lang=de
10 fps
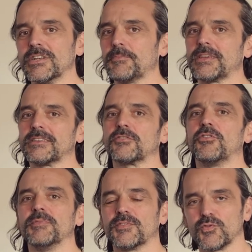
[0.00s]
unabhängigen
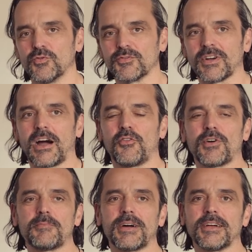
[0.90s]
Kommission zur
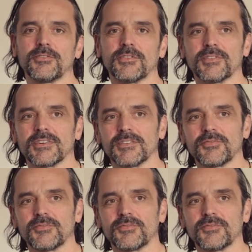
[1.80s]
Aufarbeitung